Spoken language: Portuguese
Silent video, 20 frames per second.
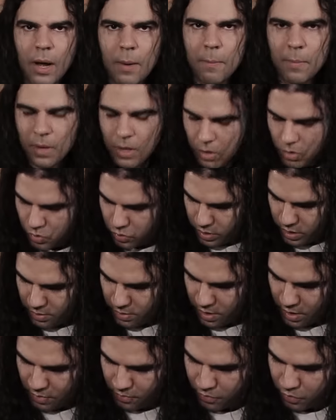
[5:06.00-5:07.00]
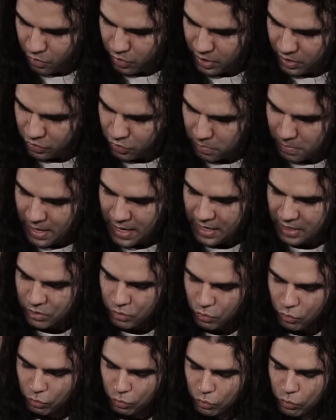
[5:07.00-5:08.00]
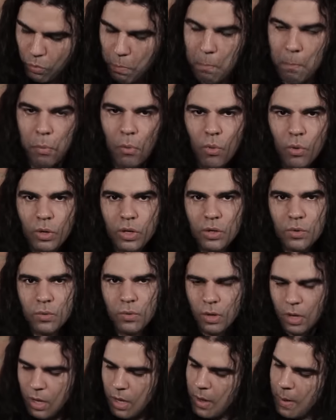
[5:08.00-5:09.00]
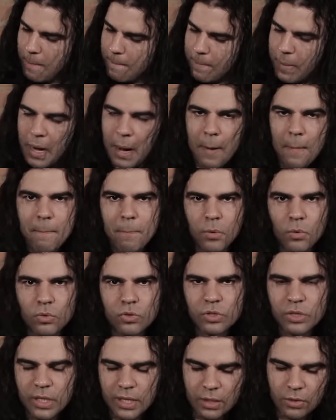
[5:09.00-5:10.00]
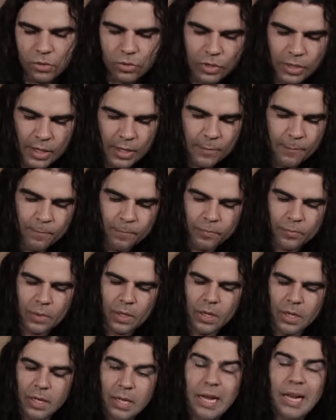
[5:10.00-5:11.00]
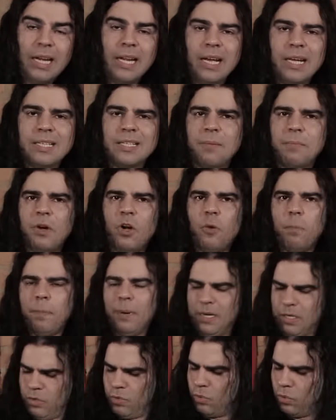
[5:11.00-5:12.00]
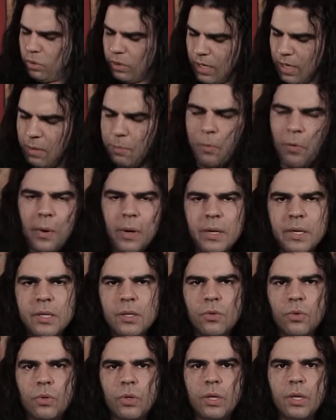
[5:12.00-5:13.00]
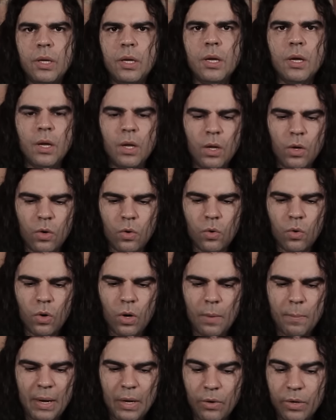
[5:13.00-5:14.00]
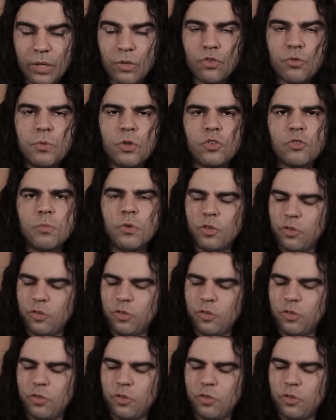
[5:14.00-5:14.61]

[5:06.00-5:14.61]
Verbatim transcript: a mão e tocando mais do, do punho para os dedos, né? Aliás, a maior parte do tempo eu acredito que a maioria dos meus,